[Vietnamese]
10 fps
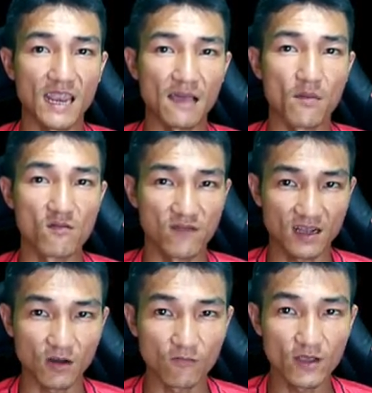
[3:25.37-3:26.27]
và là một
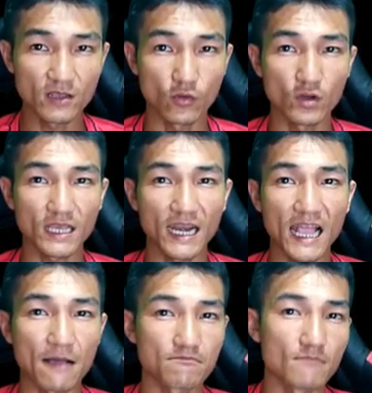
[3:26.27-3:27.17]
vận động viên của
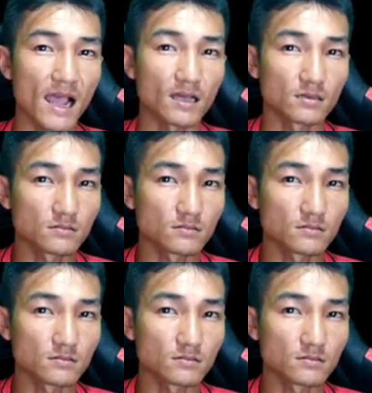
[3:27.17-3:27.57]
Canada bạc